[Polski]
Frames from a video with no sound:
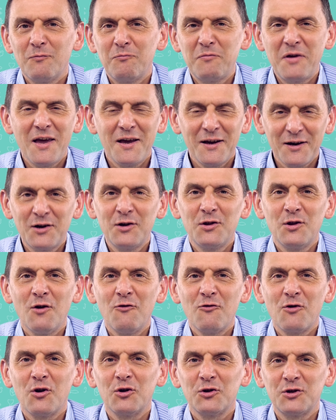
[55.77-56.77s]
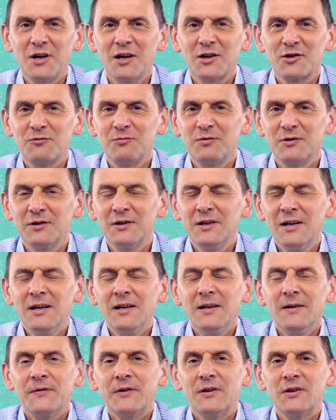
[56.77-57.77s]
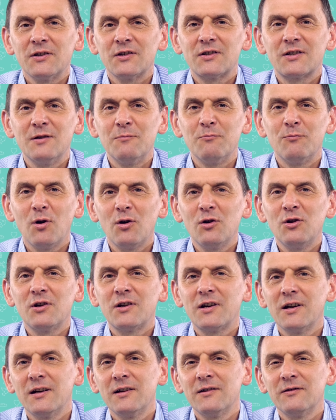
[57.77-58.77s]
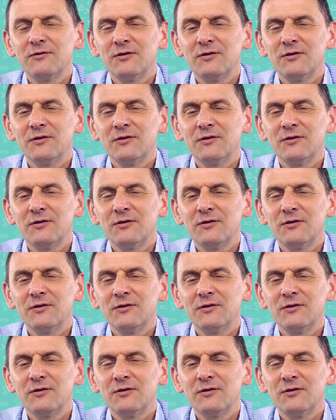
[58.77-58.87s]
piękną chociażby symbolikę